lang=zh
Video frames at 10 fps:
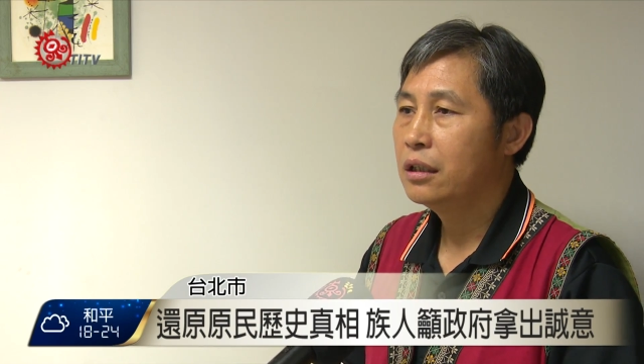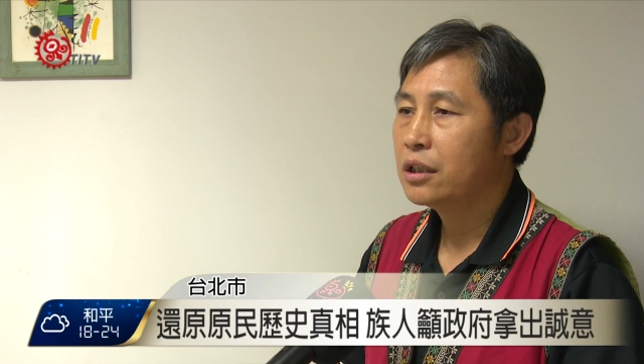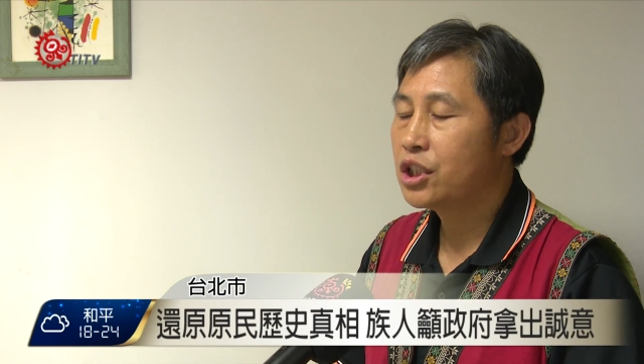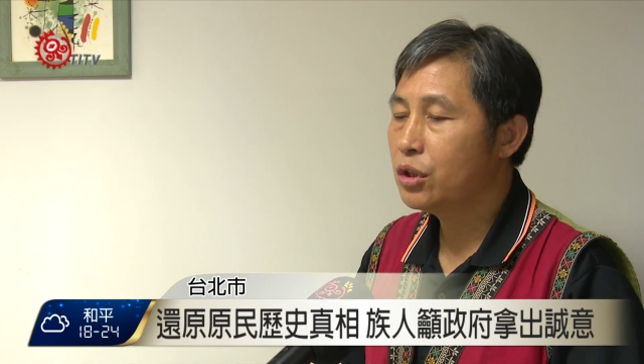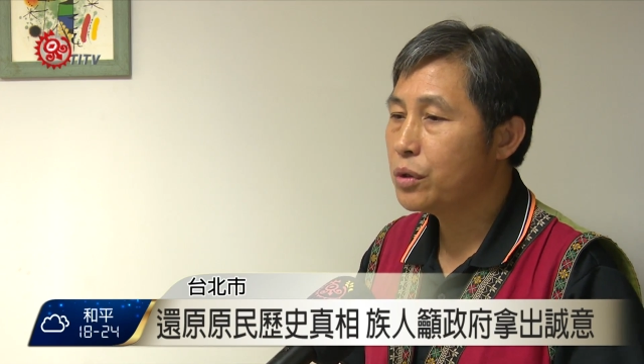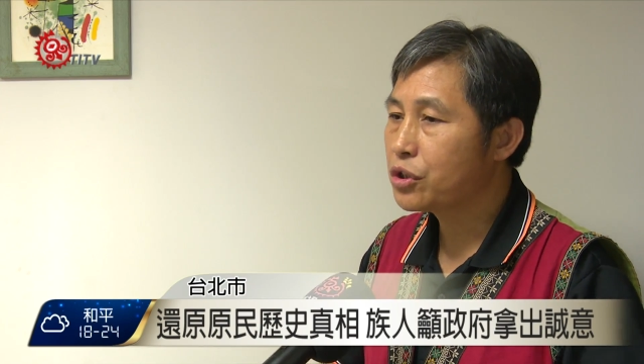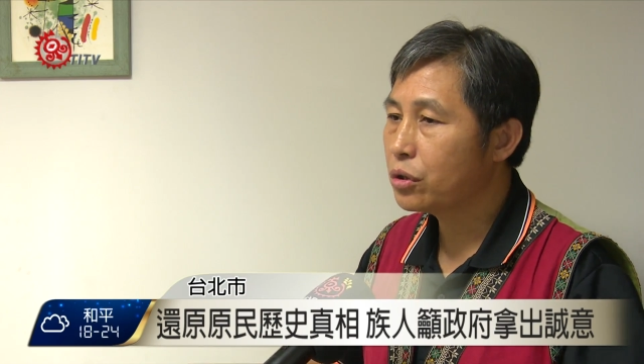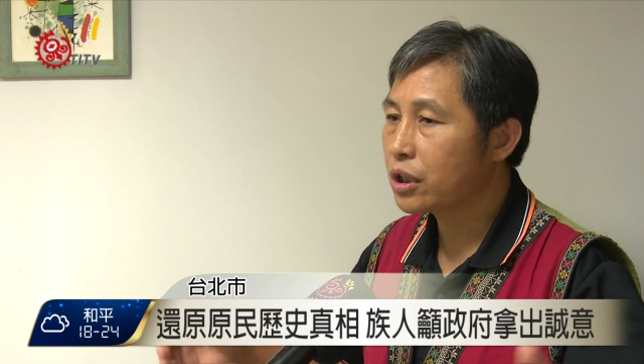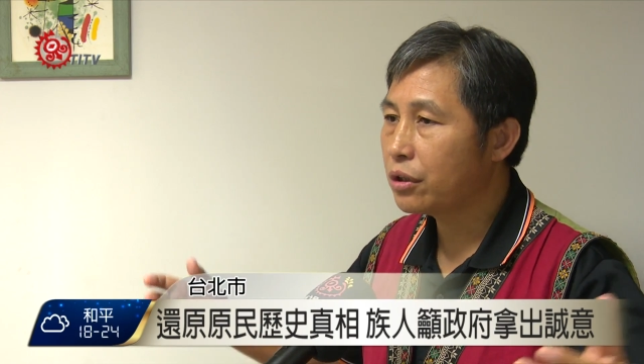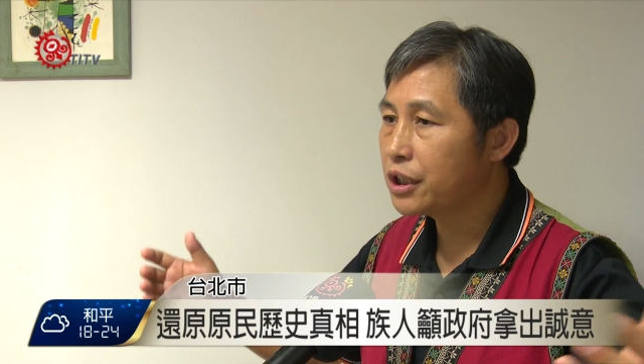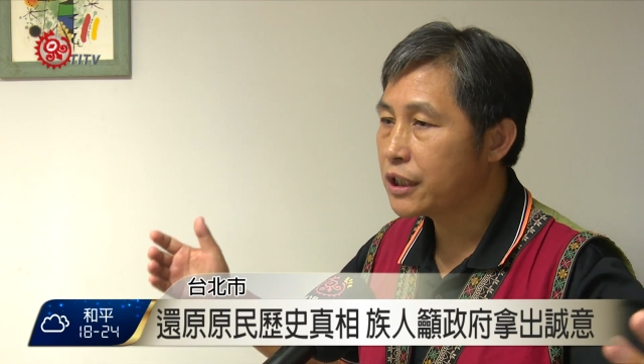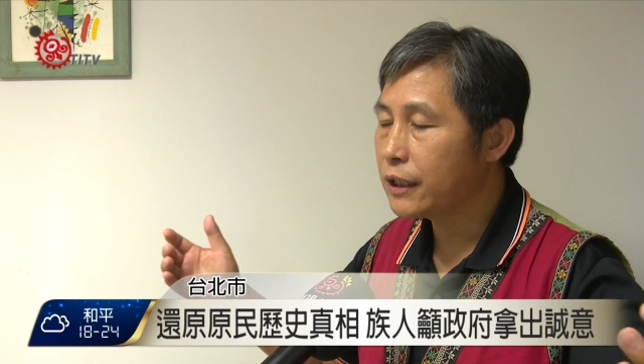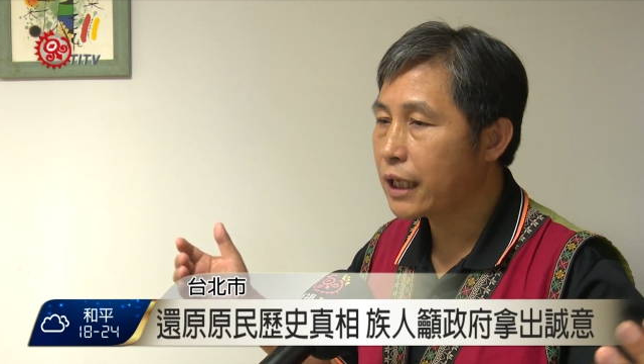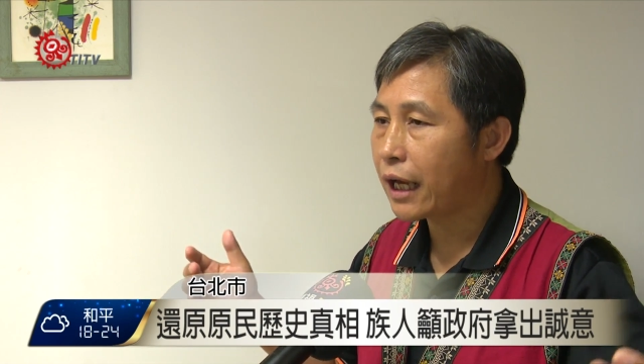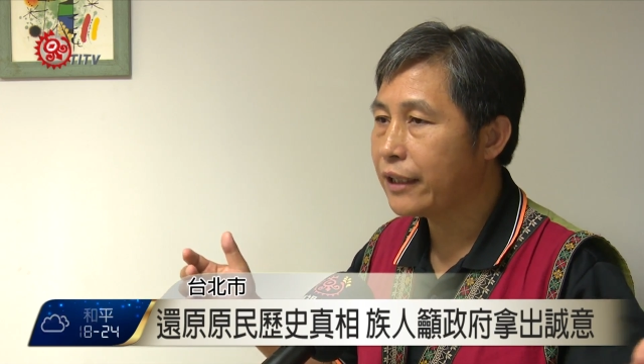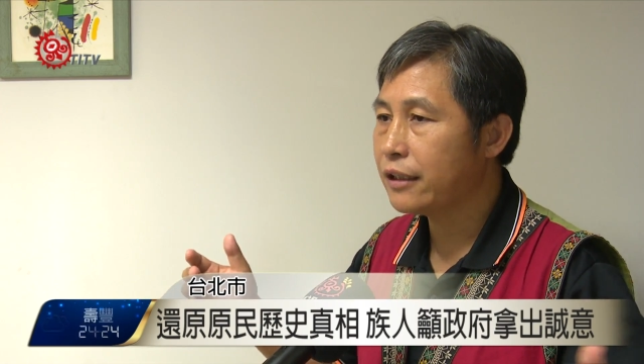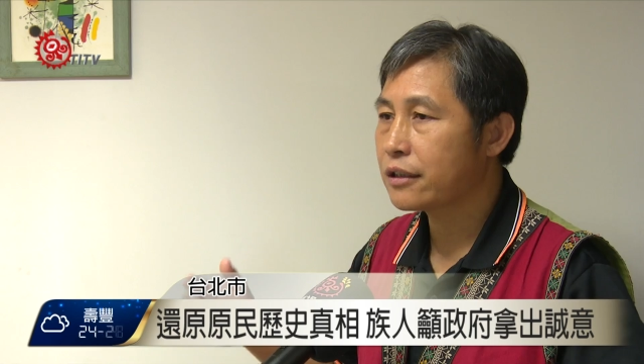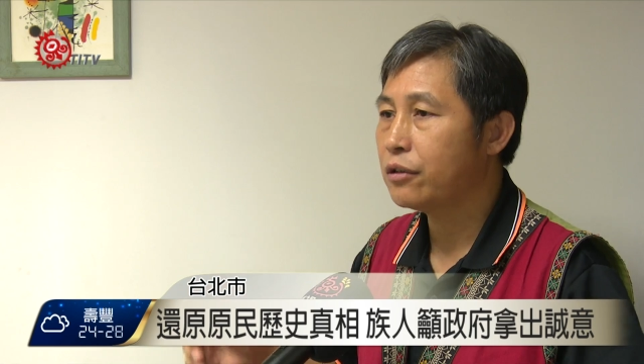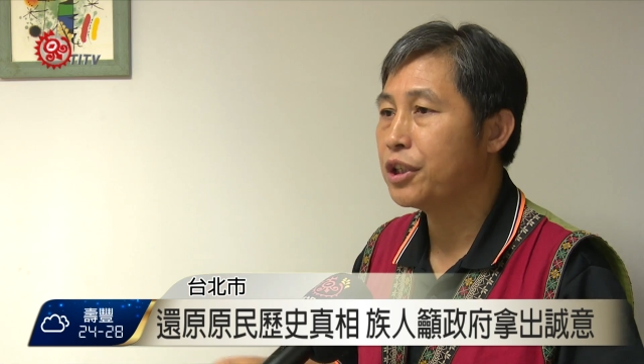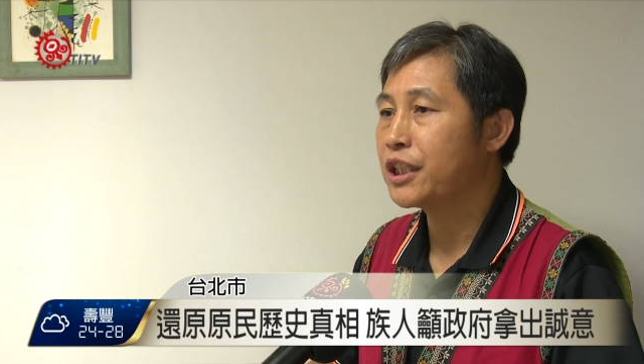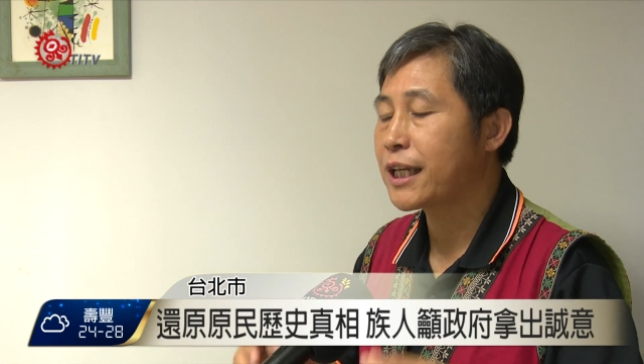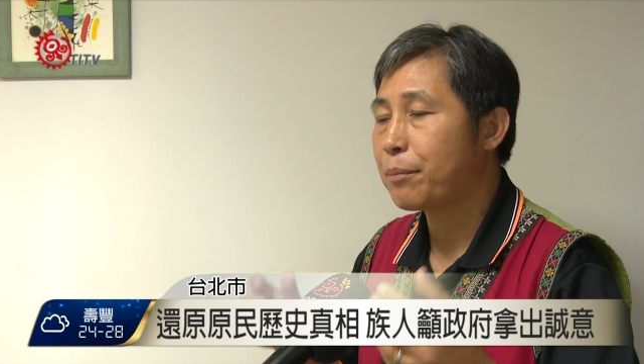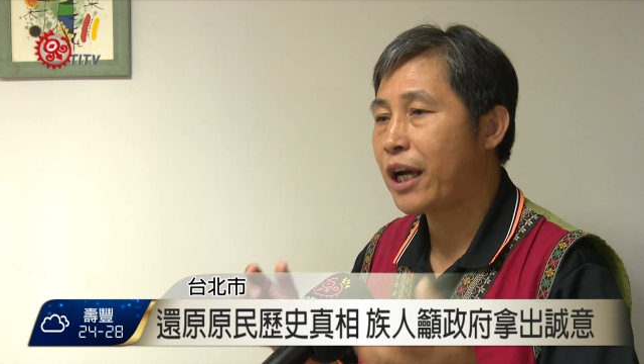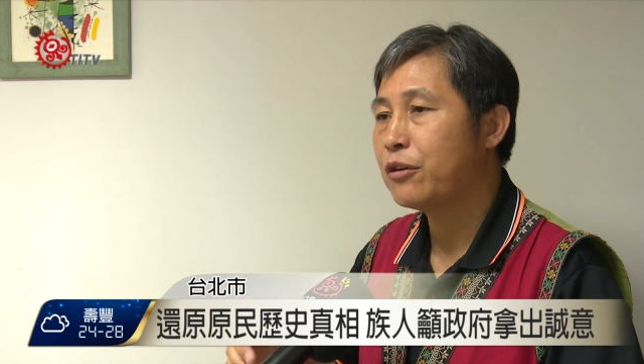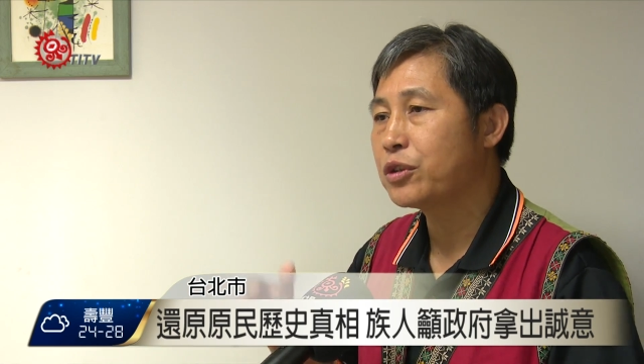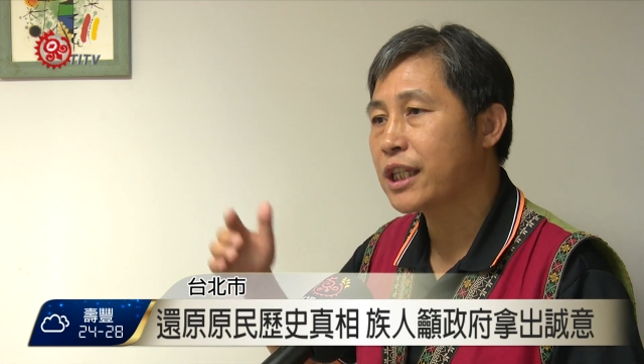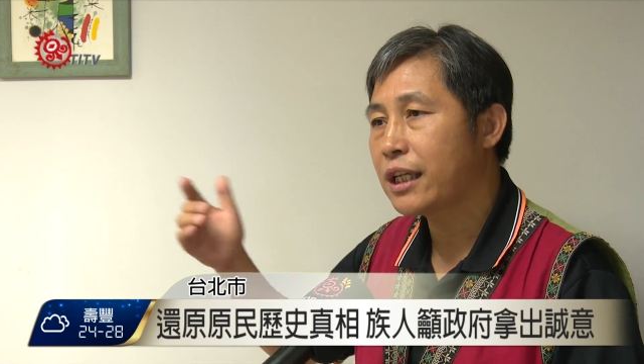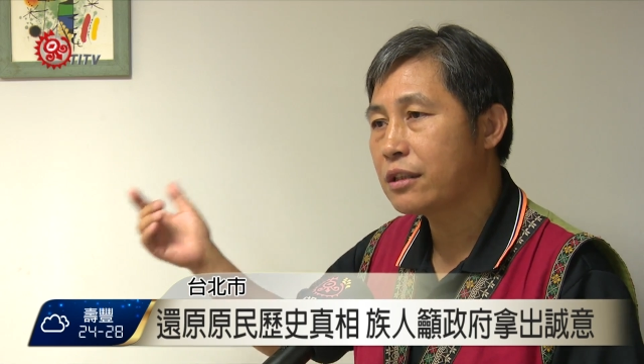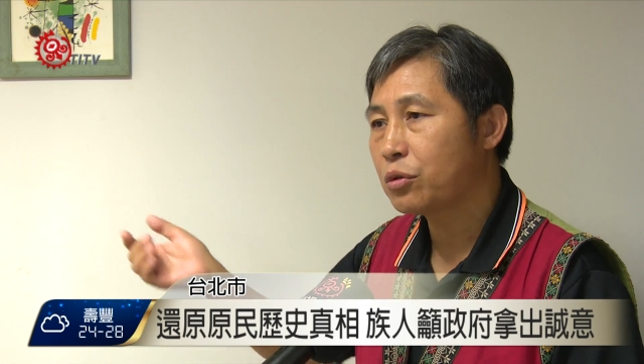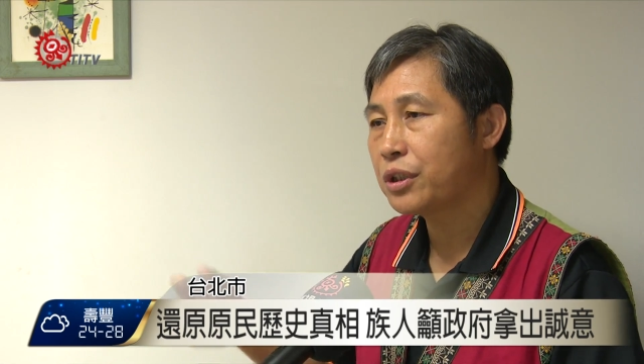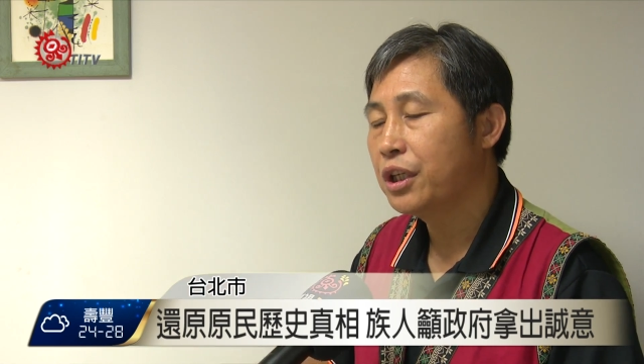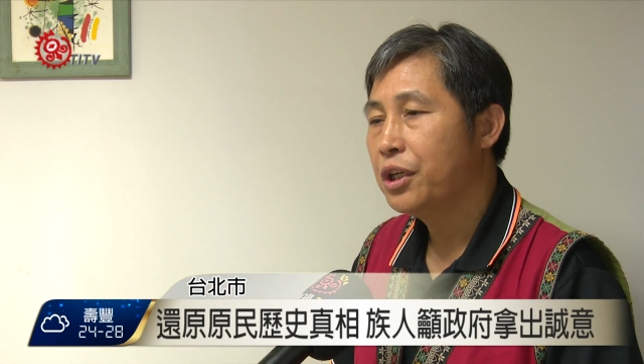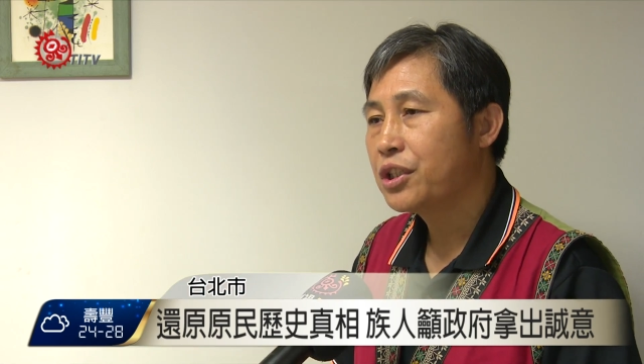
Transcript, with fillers: 是因为受到了一些压力之后，你再排入下一会、